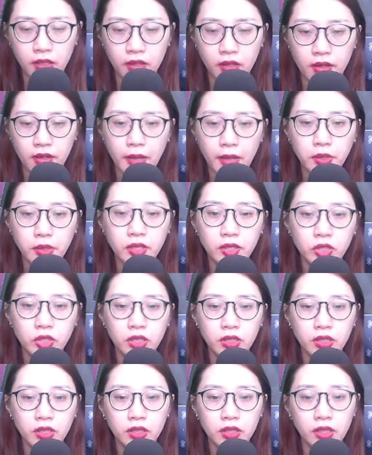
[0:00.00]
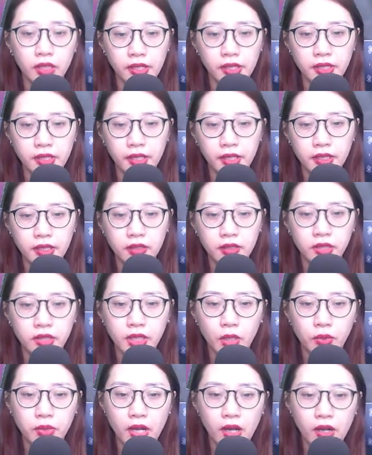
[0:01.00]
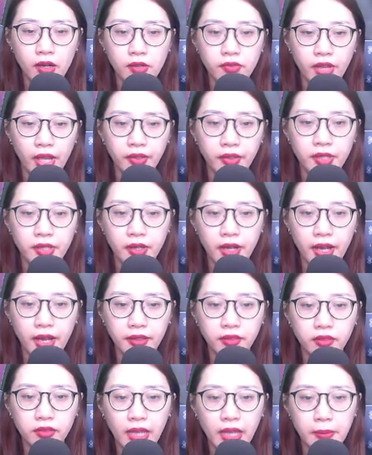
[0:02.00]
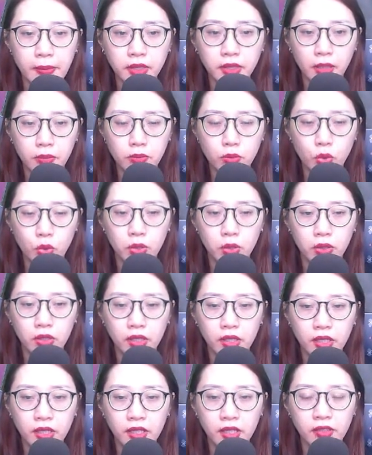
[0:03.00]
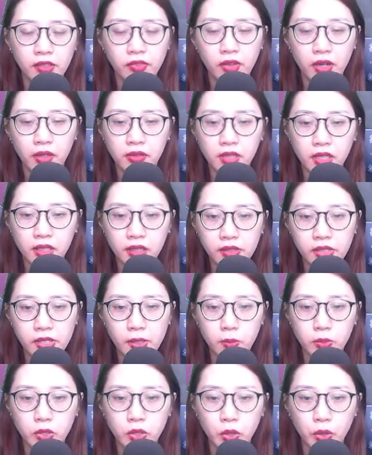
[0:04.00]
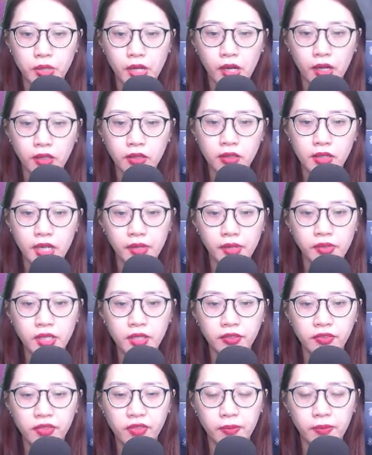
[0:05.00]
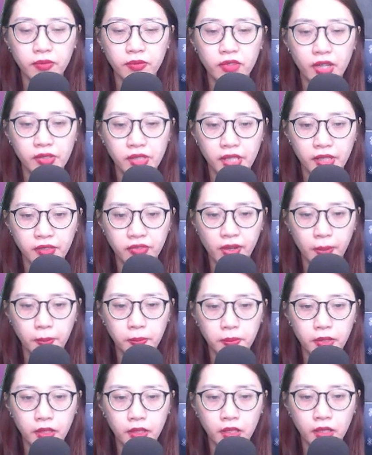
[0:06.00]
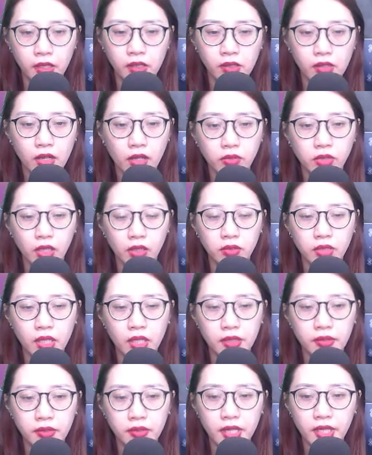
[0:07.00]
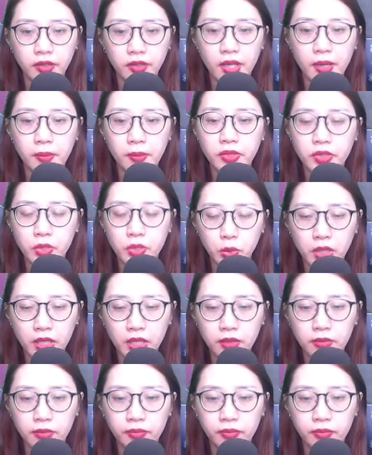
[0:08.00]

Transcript: Lão Thiên Sư nghĩ nghĩ, sau đó vẽ cho hắn 8 tấm bùa. Phần lớn trong số đó là nhất phẩm và nhị phẩm, còn tận tình ghi thêm chú thích.